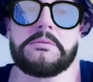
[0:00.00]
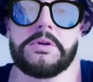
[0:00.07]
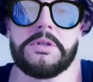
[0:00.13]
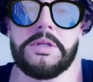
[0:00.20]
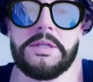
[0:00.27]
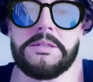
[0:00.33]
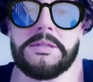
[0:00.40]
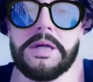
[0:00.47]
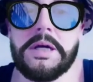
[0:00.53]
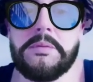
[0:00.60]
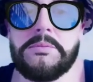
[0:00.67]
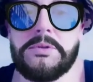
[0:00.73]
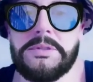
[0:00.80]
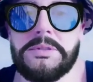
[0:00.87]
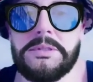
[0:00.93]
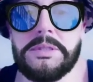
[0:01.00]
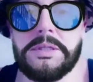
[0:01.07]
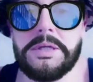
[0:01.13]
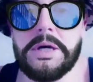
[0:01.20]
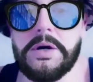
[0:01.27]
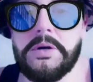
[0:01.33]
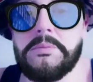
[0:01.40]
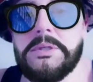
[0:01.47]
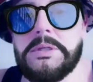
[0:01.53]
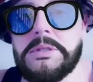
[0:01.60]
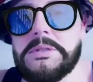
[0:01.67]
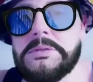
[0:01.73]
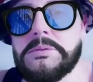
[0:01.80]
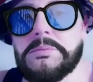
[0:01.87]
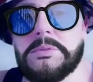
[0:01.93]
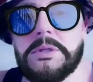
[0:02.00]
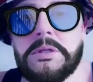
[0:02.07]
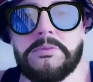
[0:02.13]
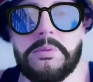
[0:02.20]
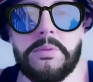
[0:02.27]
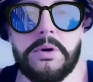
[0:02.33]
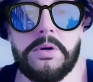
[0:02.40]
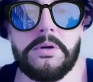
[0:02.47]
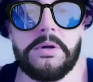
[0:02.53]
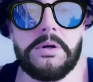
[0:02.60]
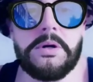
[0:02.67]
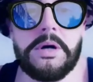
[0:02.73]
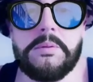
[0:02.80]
wo ich jetzt sagen muss, die hauen mich jetzt unbedingt vom Hocker,